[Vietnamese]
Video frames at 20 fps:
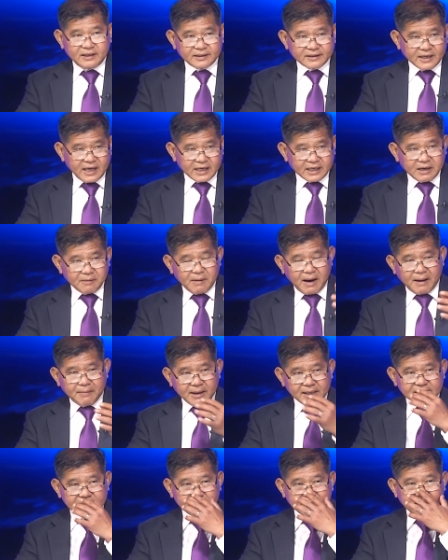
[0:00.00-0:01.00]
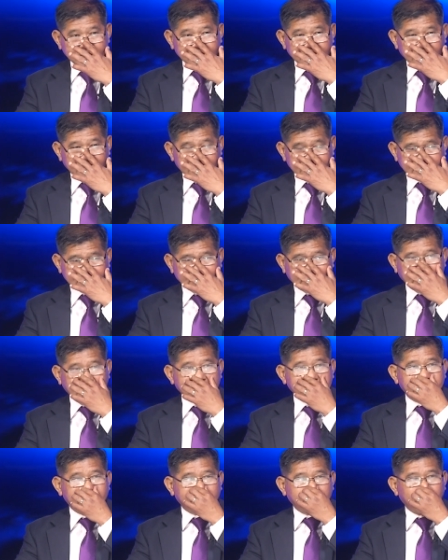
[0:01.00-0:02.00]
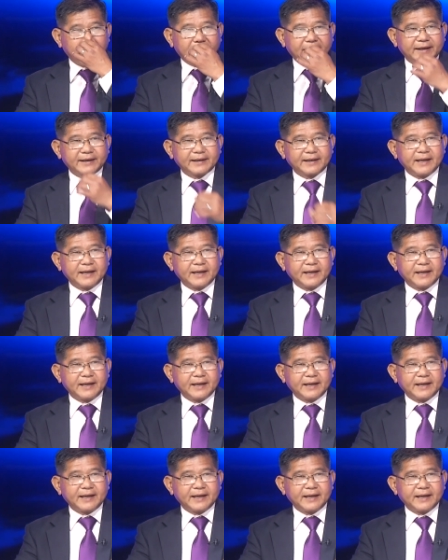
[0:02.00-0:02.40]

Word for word: Đây cái bà bác sĩ Stella Immanuel.